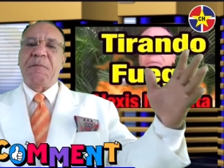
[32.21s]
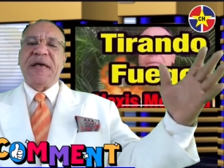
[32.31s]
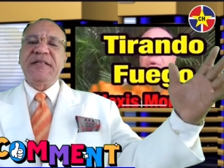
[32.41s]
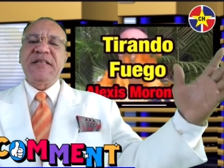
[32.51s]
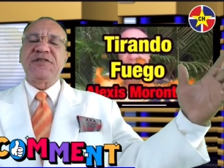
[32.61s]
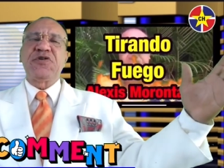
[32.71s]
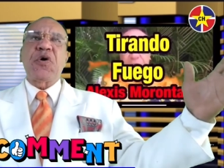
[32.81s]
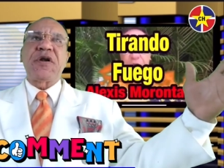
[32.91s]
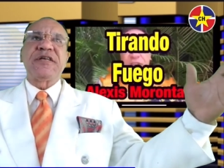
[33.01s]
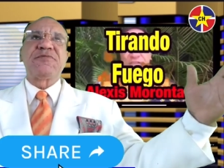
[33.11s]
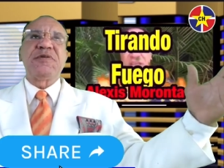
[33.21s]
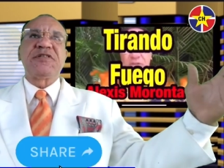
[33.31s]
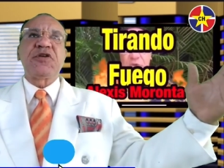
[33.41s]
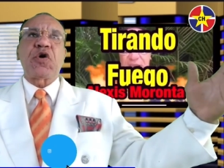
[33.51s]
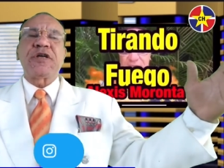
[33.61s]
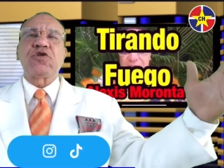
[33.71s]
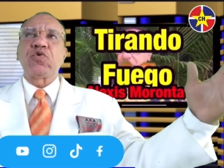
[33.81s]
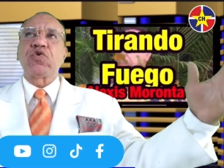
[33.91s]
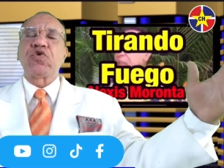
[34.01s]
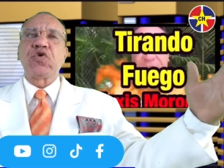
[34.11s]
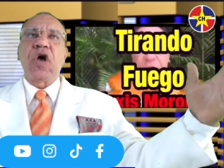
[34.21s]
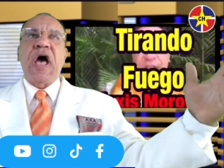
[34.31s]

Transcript: Bendiciones, mi Señor Jesús,